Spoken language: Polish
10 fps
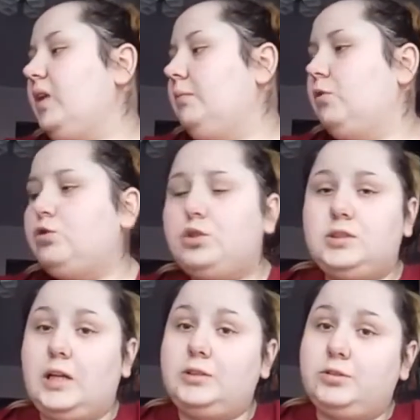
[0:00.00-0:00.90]
Może
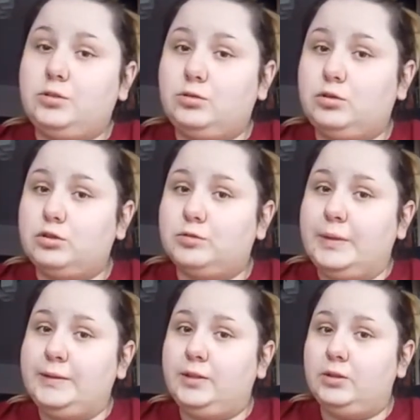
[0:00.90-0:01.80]
zacznę od
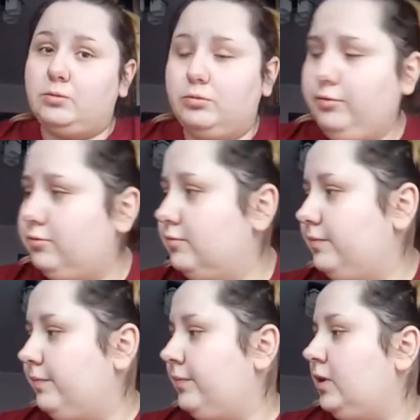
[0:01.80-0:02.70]
kosmetynków.
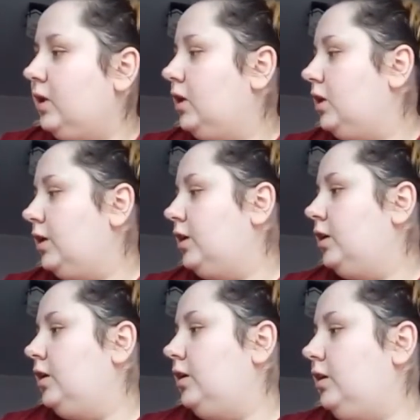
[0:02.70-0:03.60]

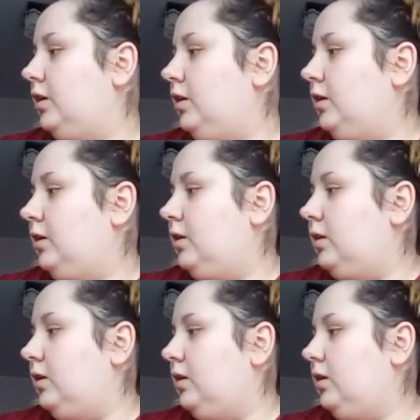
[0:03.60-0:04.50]
I
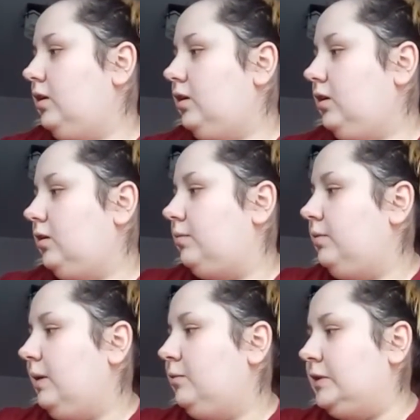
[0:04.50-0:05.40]

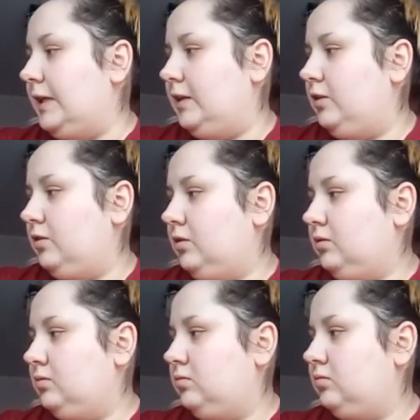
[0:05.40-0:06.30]
byłam
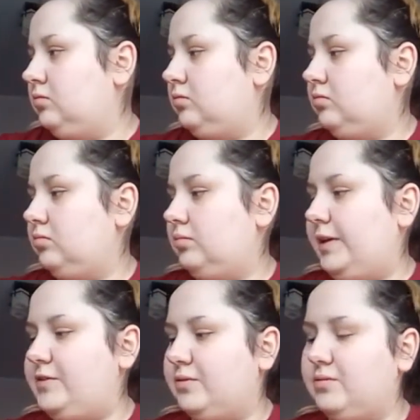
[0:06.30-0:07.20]
ostatnio
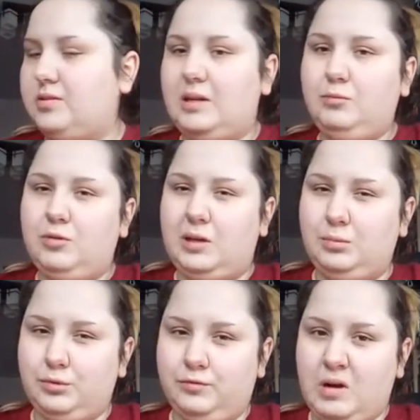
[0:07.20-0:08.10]
miesiąc temu
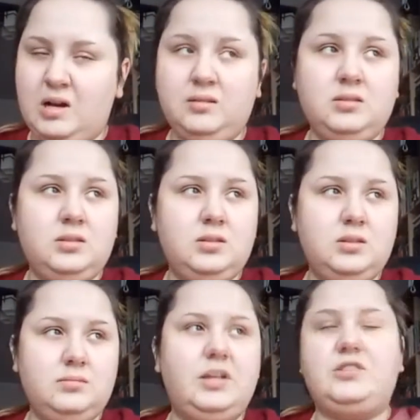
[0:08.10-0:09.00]
albo dwa,
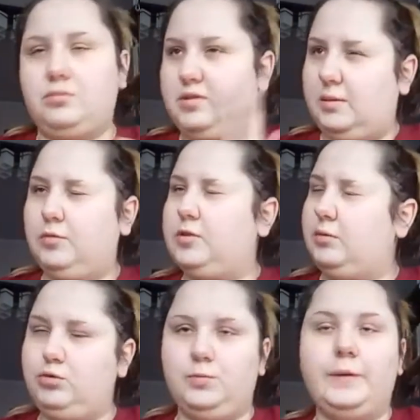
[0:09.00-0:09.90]
miesiąc temu
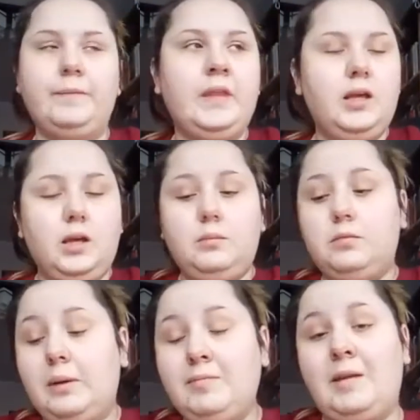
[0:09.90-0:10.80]
załóżmy.
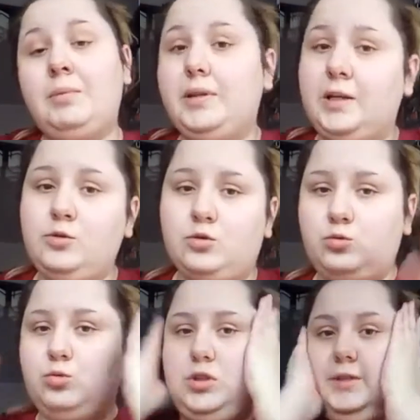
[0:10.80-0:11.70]
Byłam na badaniu
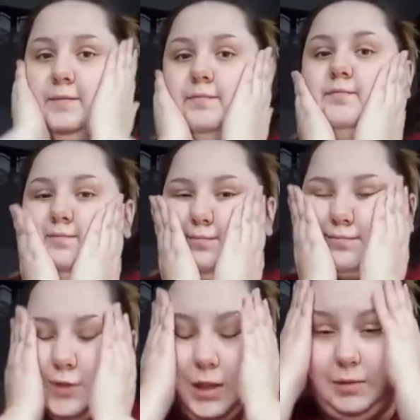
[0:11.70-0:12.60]
skóry
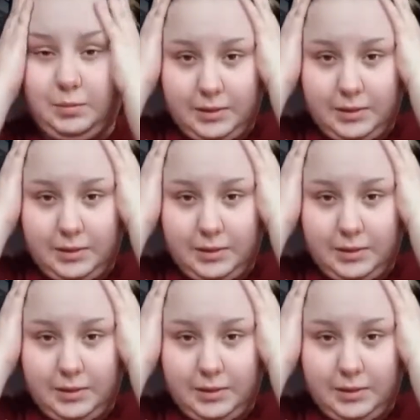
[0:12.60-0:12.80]
Zdałam na